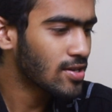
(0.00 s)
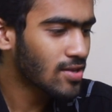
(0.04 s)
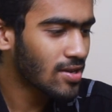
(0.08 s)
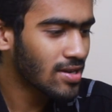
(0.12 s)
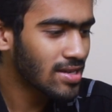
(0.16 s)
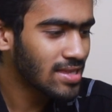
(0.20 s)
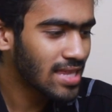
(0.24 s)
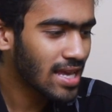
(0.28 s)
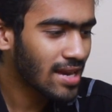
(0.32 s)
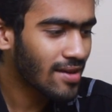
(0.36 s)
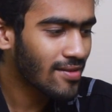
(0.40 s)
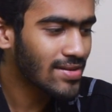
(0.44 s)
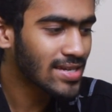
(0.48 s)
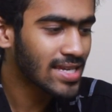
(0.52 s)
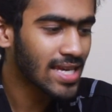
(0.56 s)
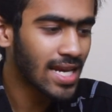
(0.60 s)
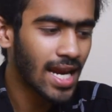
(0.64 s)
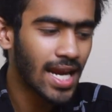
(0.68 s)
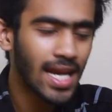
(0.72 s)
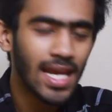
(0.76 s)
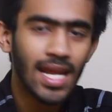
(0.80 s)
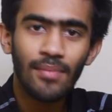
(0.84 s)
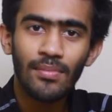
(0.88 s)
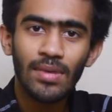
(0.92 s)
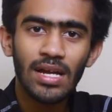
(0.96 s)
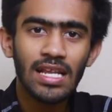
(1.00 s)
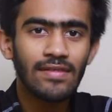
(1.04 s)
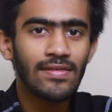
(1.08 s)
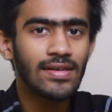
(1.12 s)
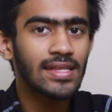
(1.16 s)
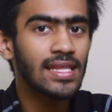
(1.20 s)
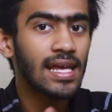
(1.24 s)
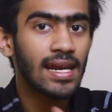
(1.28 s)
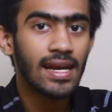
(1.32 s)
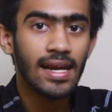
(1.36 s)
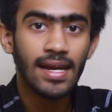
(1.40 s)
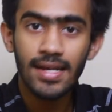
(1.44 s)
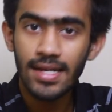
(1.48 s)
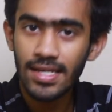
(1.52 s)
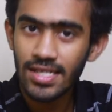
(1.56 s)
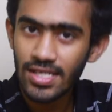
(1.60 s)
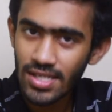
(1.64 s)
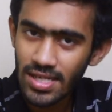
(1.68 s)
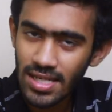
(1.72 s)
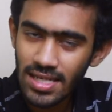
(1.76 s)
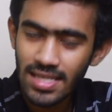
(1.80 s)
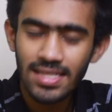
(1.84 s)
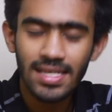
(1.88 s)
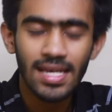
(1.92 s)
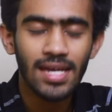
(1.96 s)
ஸோ இந்த கொஸ்டினில் நம்மளுக்கு வந்து ரெண்டு
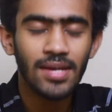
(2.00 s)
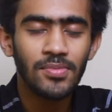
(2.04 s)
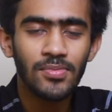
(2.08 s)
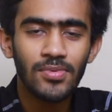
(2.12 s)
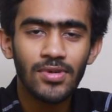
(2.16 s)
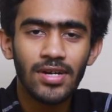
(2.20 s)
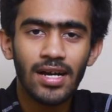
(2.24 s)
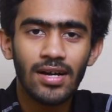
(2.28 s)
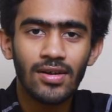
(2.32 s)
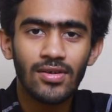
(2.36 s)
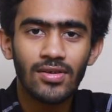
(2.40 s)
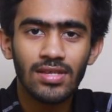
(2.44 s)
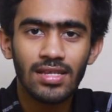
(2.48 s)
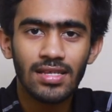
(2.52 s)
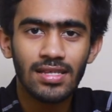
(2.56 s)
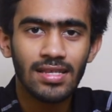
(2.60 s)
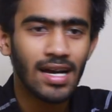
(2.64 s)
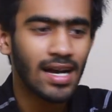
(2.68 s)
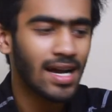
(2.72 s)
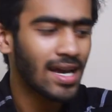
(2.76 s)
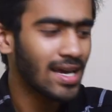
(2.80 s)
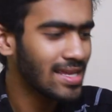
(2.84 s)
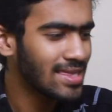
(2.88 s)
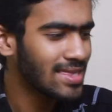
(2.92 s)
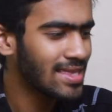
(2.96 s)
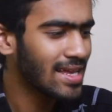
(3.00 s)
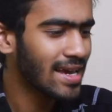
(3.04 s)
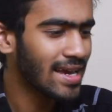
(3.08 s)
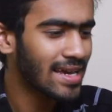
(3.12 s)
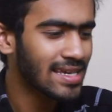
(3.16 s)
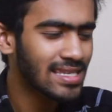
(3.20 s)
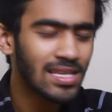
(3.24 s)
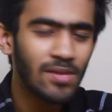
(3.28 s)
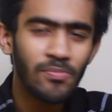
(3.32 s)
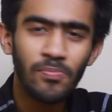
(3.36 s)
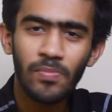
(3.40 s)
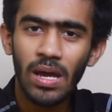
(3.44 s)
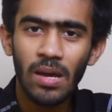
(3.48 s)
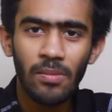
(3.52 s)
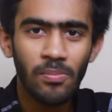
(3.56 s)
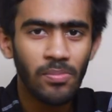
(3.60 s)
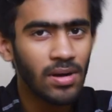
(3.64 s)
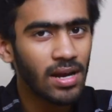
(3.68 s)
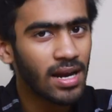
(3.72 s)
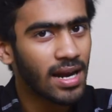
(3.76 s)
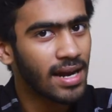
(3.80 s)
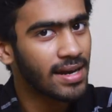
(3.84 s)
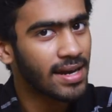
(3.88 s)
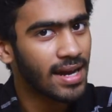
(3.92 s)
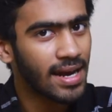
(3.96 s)
ஸ்ட்ரிங்ஸை இன்புட்டாக கொடுத்துருந்தாங்க இந்த கேஸில்
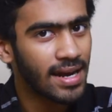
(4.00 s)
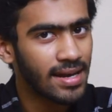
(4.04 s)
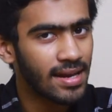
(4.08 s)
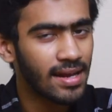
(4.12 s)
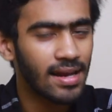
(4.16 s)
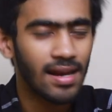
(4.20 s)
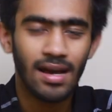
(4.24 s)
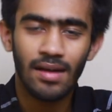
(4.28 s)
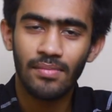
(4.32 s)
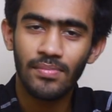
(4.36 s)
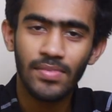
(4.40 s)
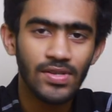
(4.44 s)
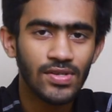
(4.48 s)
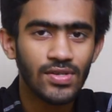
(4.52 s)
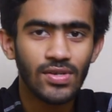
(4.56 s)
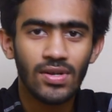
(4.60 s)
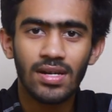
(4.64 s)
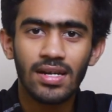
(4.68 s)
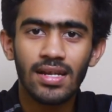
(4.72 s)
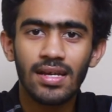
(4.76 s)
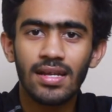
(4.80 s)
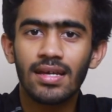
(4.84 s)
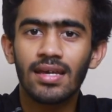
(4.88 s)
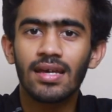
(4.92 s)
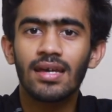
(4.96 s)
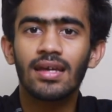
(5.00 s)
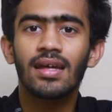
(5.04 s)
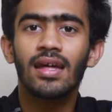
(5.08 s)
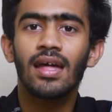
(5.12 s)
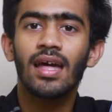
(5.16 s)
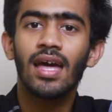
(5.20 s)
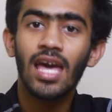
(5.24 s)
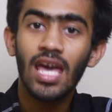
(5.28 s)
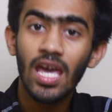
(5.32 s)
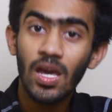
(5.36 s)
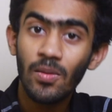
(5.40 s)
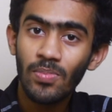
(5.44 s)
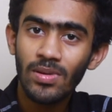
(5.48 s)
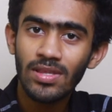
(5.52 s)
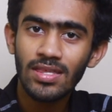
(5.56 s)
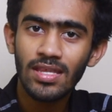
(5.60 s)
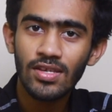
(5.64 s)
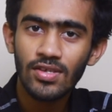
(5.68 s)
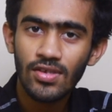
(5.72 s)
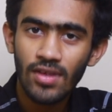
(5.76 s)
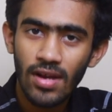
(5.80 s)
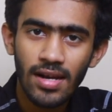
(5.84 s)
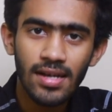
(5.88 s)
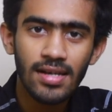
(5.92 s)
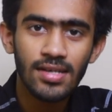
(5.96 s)
பேப்பர் அண்ட் டைட்டில் அப்படின்னு சொல்லிட்டு இருக்குது இப்போ
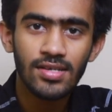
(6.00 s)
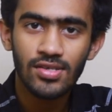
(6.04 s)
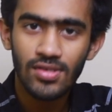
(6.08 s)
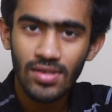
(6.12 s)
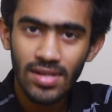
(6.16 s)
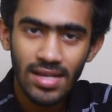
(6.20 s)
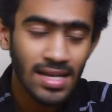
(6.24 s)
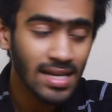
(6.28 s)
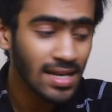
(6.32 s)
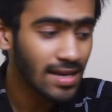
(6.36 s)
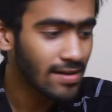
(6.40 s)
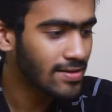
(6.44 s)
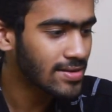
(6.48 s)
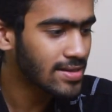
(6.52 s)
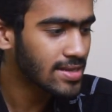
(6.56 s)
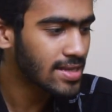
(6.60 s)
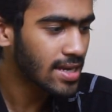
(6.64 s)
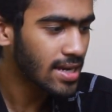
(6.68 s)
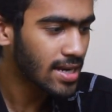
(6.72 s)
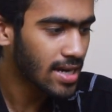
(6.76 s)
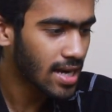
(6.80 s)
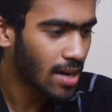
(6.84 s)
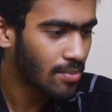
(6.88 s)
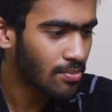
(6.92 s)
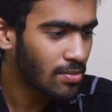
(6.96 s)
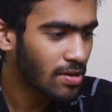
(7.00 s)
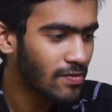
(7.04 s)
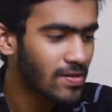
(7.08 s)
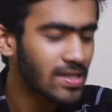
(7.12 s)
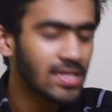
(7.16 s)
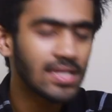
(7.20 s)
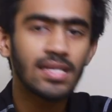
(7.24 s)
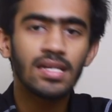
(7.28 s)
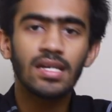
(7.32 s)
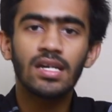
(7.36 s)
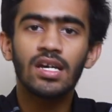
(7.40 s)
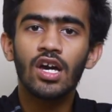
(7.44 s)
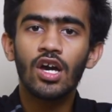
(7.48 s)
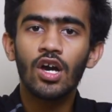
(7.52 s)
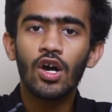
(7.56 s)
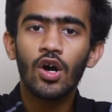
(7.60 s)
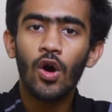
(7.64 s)
இந்த ரெண்டு ஸ்ட்ரிங்கில் வந்து நம்ம வந்து